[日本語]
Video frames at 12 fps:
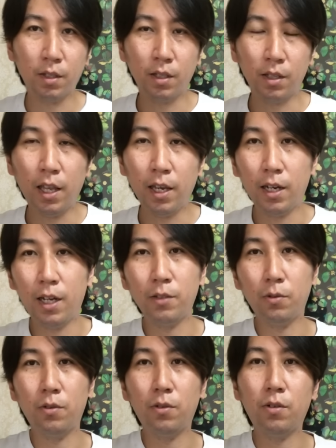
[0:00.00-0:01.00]
ねあ
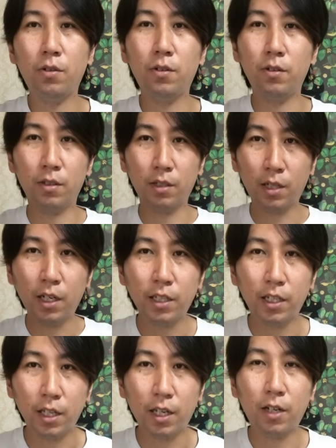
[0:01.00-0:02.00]
のー、かな
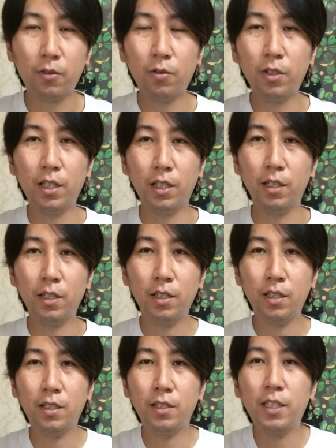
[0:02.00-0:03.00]
りねかっこいい
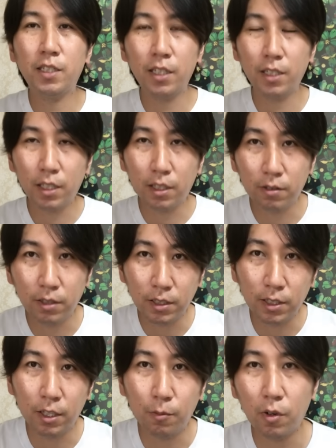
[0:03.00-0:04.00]
デザインになってるんで
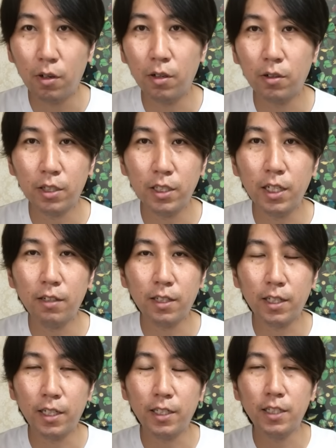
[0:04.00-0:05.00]
すけれども気になる
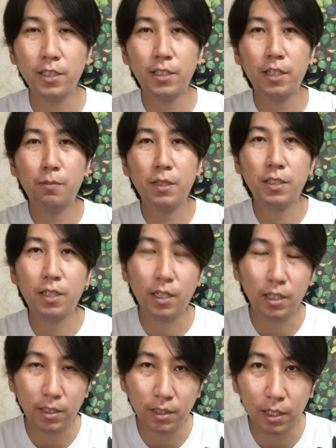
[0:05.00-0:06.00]
方がいらっしゃいました
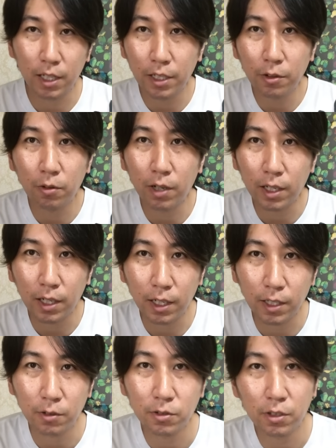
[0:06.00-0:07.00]
らですね概要欄か
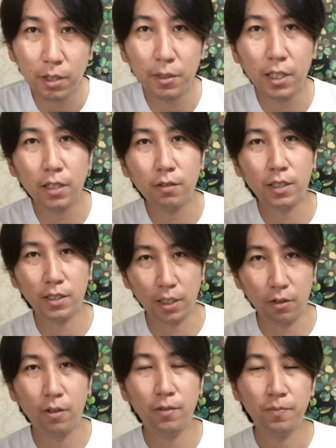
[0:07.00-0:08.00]
ら覗いてみていってください
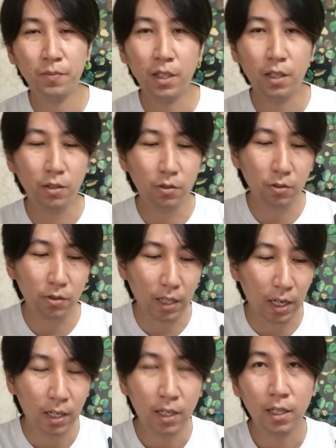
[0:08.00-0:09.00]
ということ
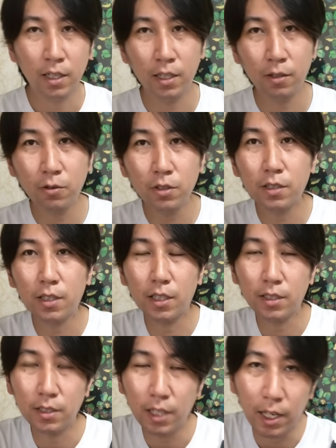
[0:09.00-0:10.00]
で、えー、本日は
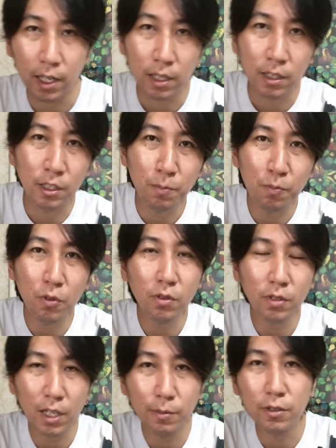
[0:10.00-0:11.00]
ですね日本
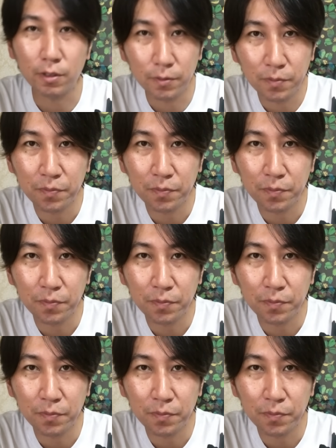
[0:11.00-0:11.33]
のタブ